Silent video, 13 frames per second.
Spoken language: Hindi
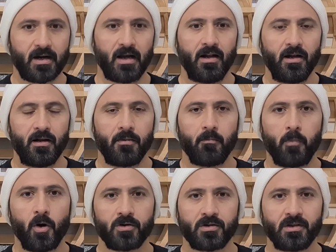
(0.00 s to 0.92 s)
कल
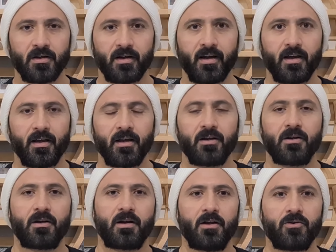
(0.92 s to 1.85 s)
बॉक्सिंग डे
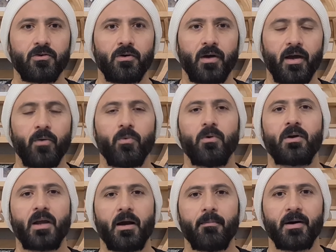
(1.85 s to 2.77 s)
का जो है वो
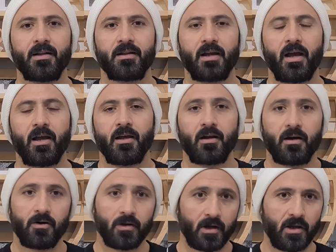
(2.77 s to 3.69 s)
क्या बनता है
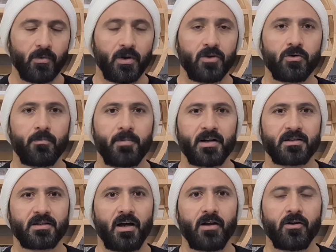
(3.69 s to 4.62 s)
और इवन जो
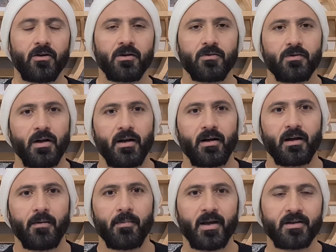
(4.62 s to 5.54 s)
पाकिस्तान और न्यूजीलैंड
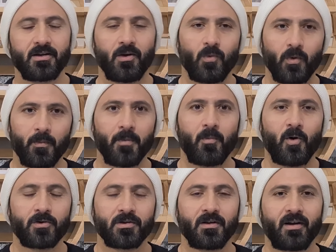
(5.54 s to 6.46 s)
का मैच है वो भी
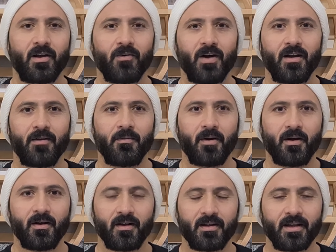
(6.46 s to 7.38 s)
बॉक्सिंग डे वाले
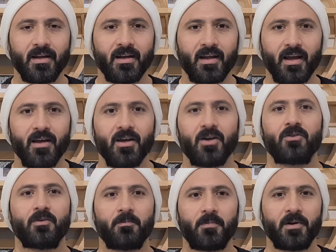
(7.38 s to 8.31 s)
दिन ही है
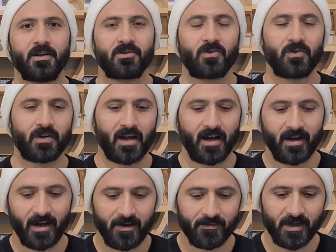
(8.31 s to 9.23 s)
तो इसको क्या
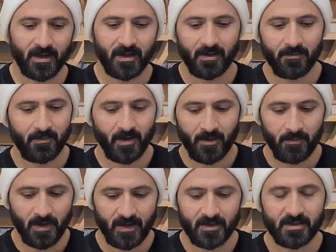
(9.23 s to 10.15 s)
नाम देंगे
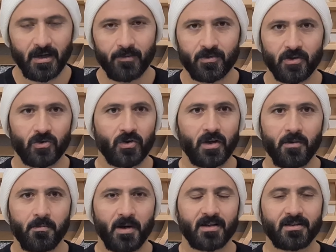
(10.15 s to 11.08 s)
मेरे हिसाब से तो
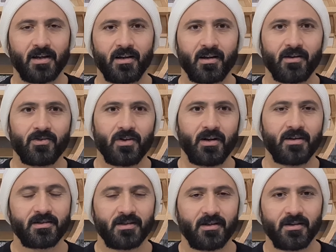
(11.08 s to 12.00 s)
यही पाकिस्तान
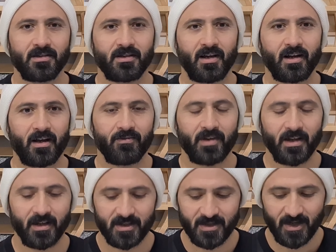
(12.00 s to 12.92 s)
न्यूजीलैंड सीरीज़ का नाम
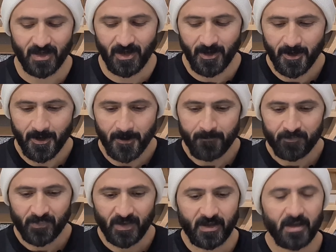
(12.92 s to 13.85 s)
देना चाहिए
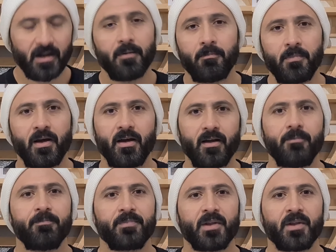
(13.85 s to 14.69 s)
लेकिन अब खैर